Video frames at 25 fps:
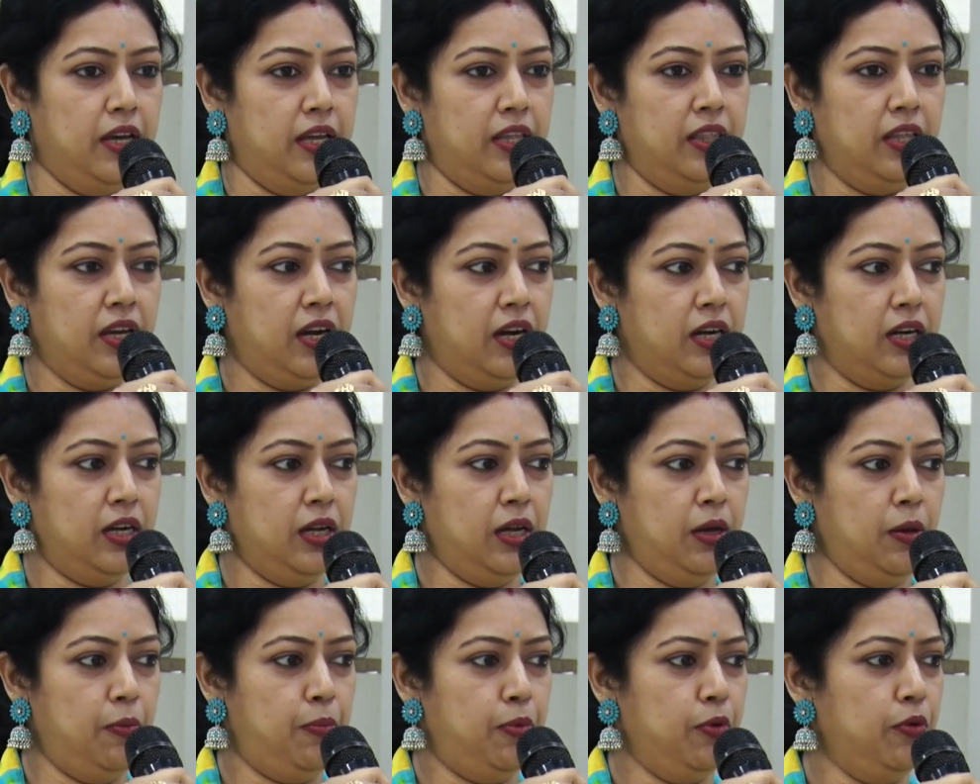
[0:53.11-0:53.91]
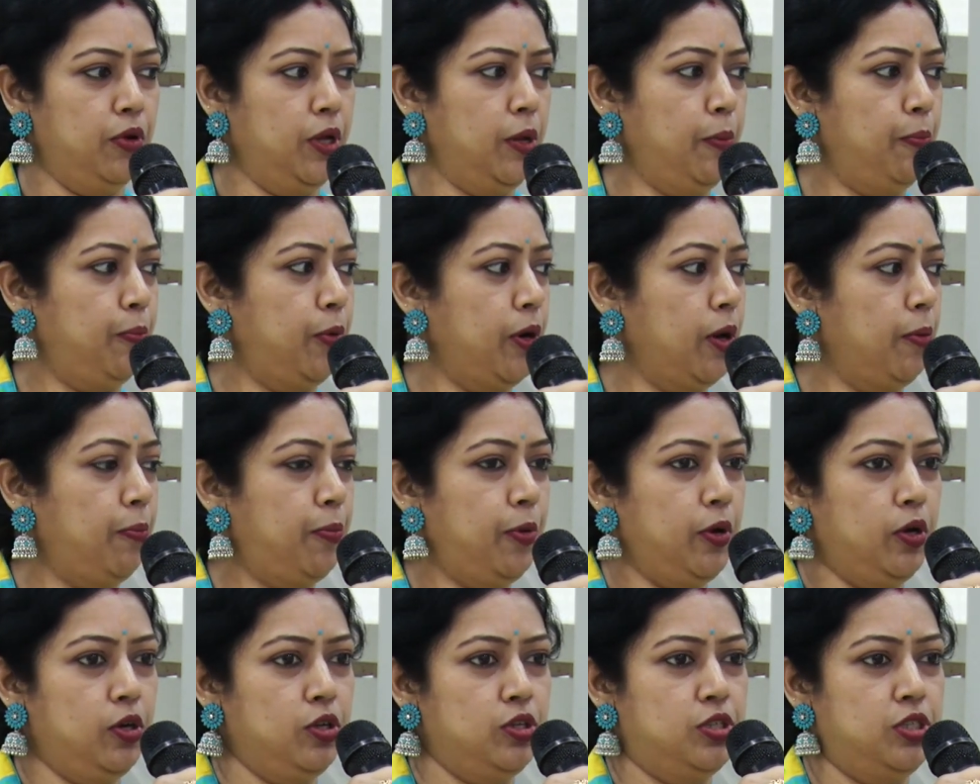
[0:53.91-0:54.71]
ఎందుకంటే ఇప్పుడు
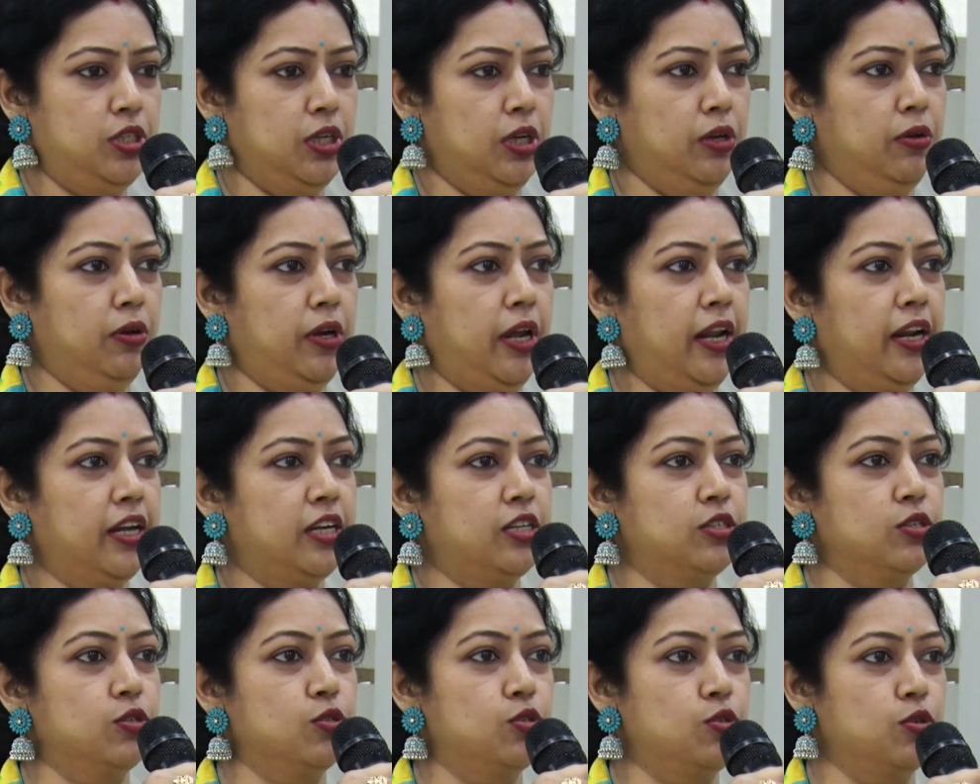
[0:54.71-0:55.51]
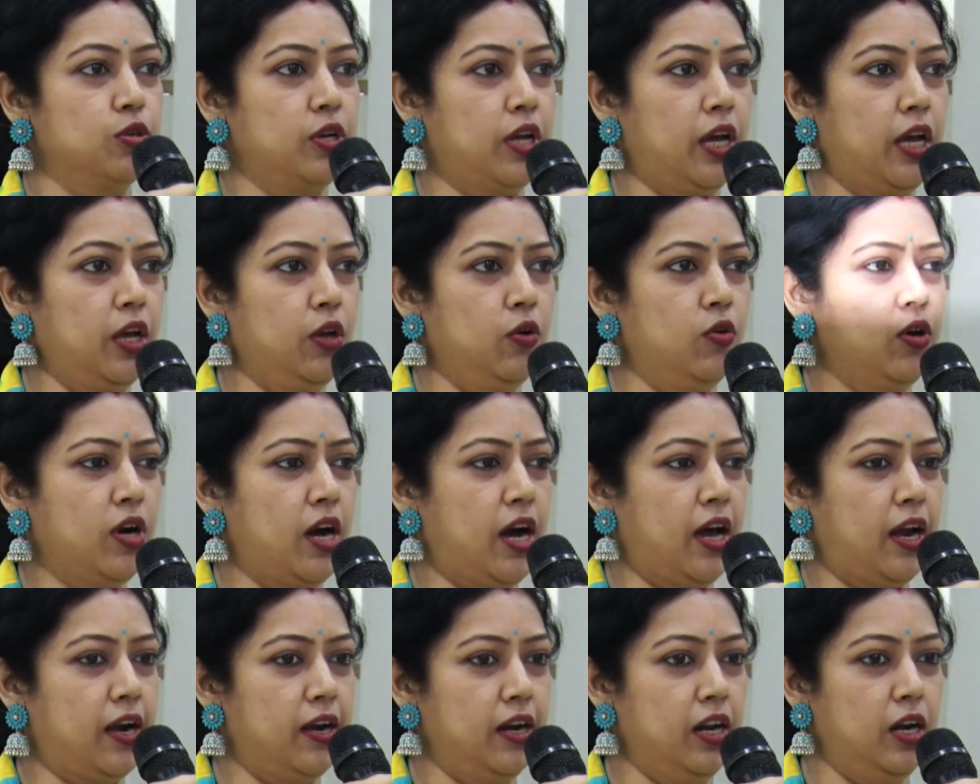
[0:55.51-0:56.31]
ఇప్పుడప్పుడు వచ్చి ఎలక్షన్స్ ఉన్నాయి ఒక
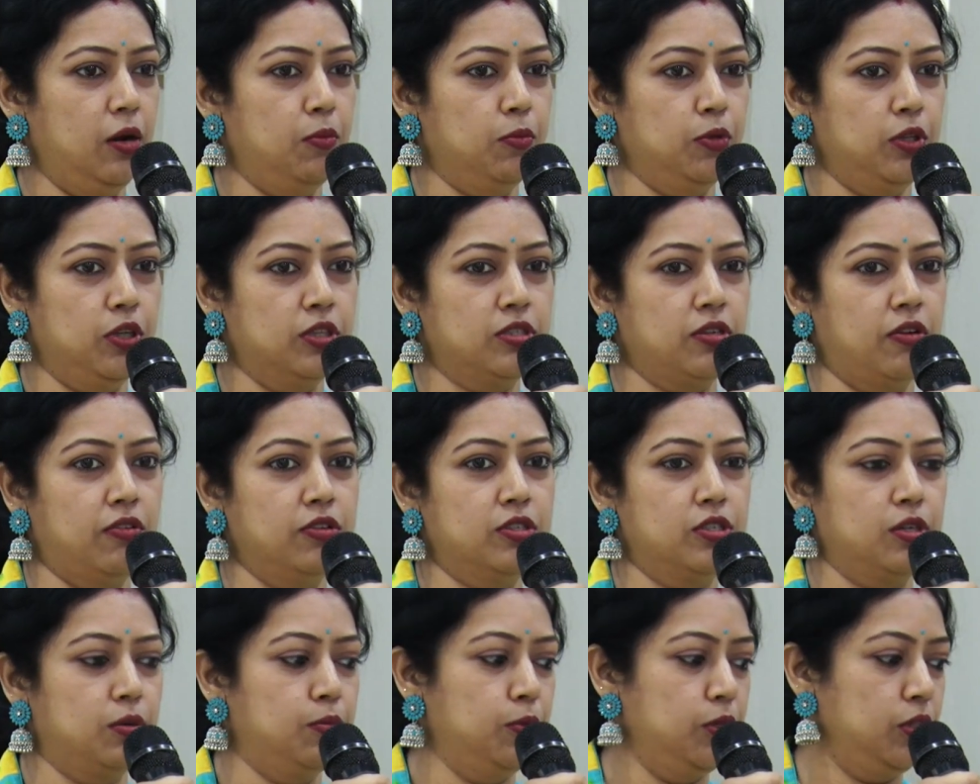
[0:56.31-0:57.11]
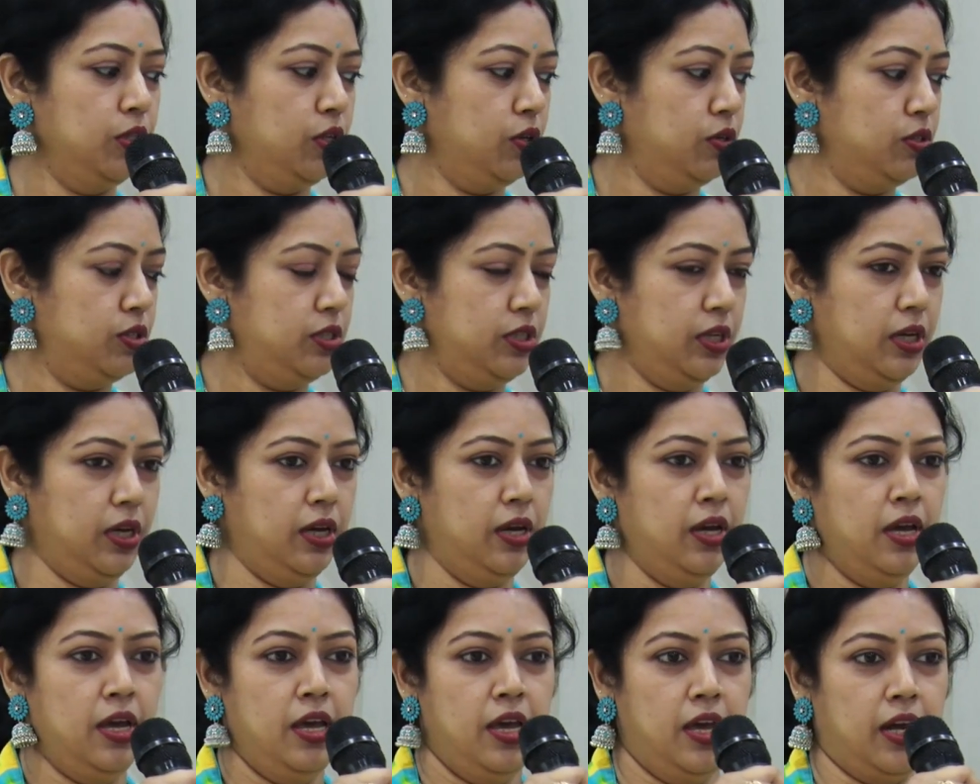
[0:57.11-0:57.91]
ఆరు నెలల ముందో సంవత్సరం ముందో వచ్చి
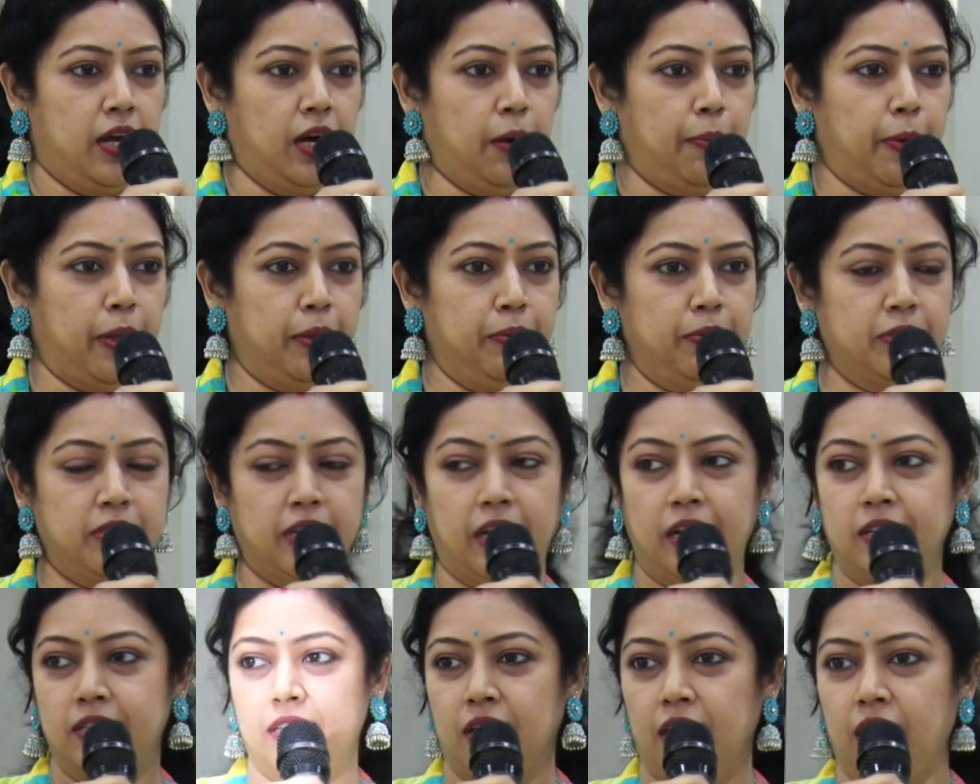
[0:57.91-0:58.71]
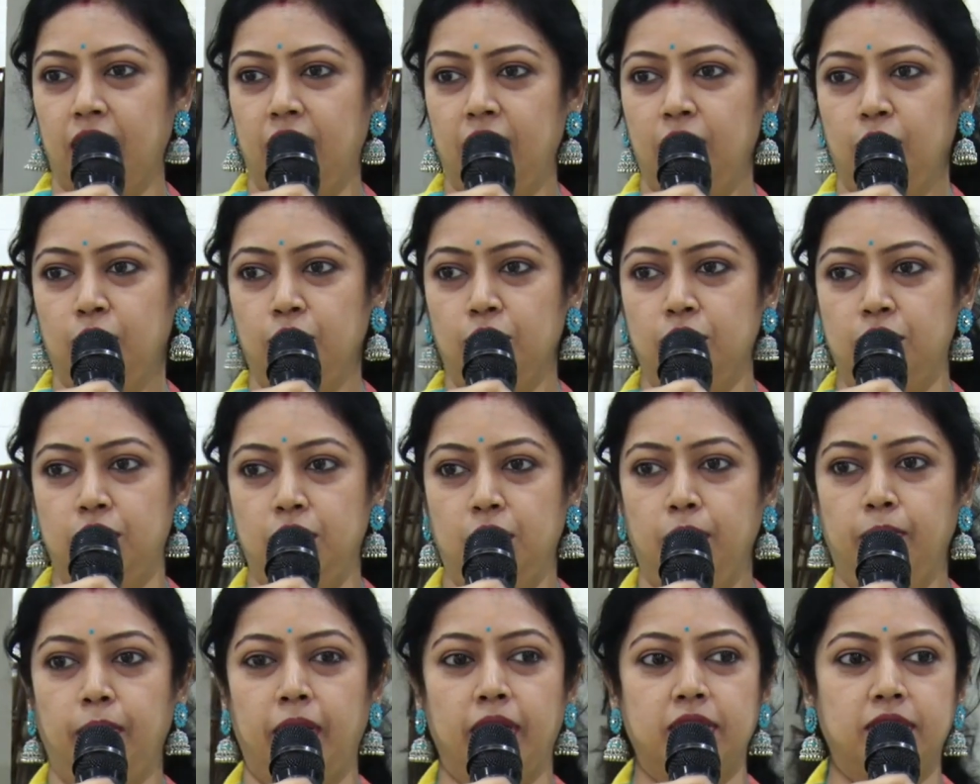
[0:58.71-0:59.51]
ఇక్కడ పదవశాలి సంఘానికి
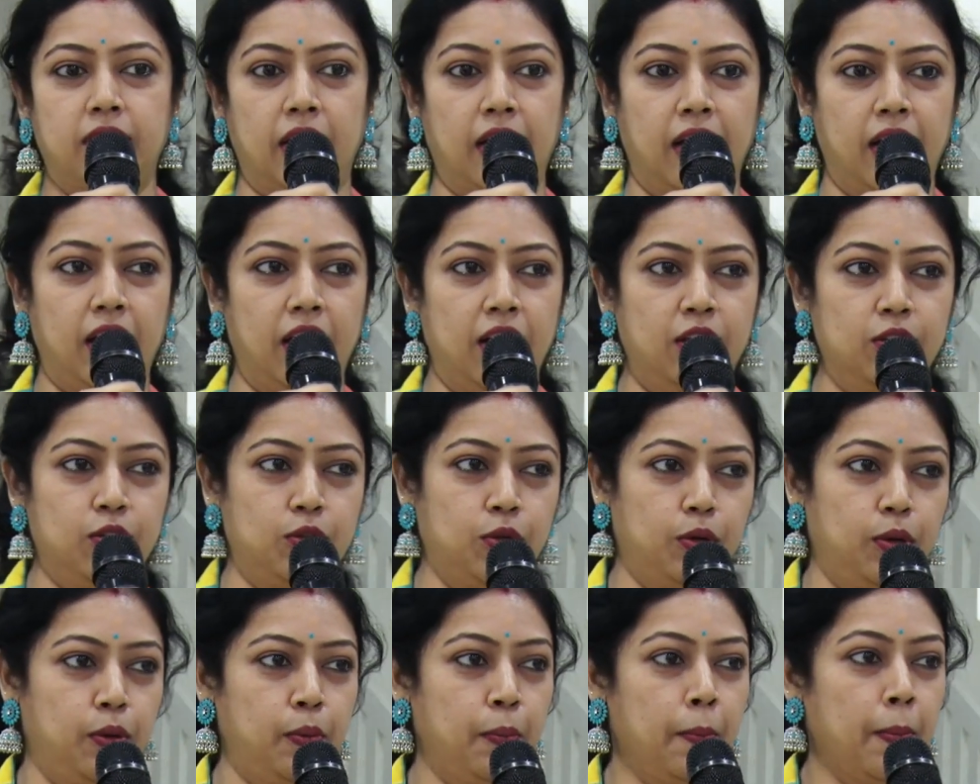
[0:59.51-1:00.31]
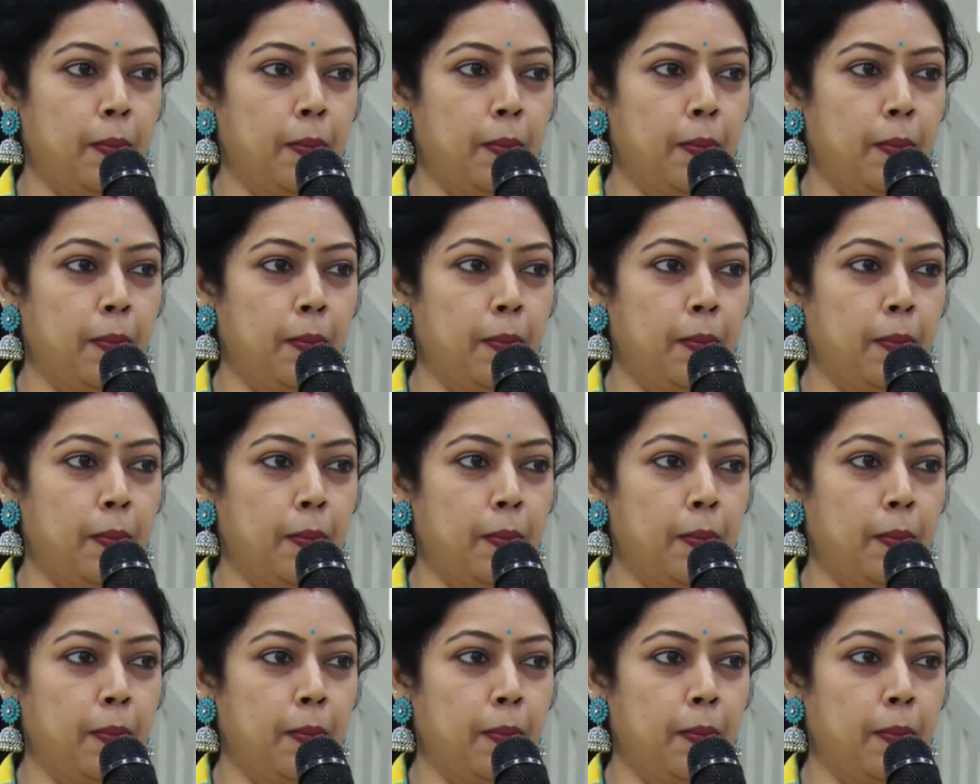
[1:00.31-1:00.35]
వచ్చి మన సంఘాలతో